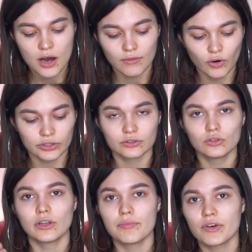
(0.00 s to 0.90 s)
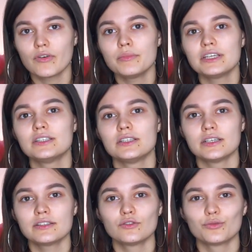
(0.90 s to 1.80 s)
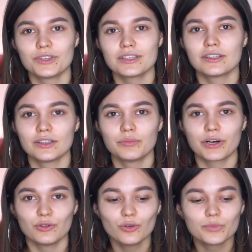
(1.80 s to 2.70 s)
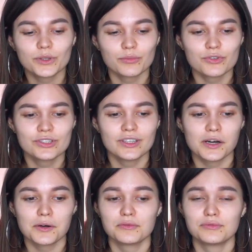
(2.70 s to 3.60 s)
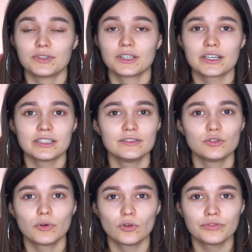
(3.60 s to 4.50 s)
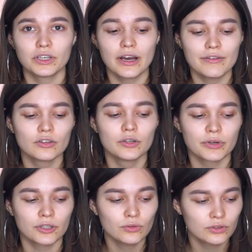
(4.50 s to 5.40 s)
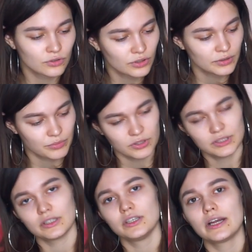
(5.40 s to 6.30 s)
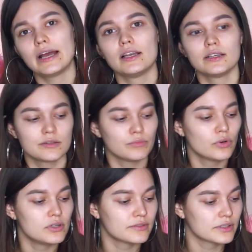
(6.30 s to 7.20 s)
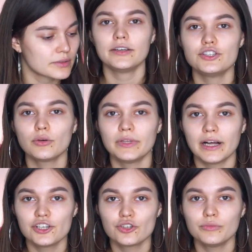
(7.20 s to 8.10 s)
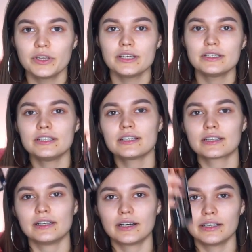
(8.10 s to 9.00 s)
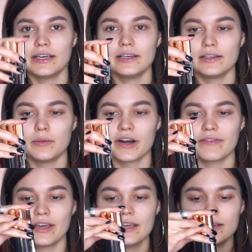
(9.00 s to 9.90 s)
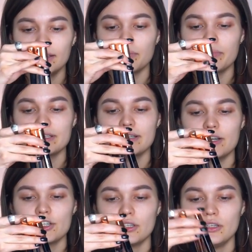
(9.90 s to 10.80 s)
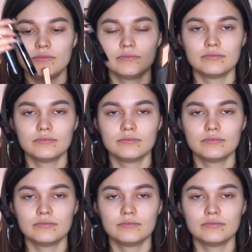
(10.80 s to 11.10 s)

Вот, но на первом месте, естественно, у меня стоит продукт, потому что в красивой упаковке говенный продукт, но это просто нереально этим пользоваться. Идем дальше, у меня есть несколько гелей для бровей, это прозрачный,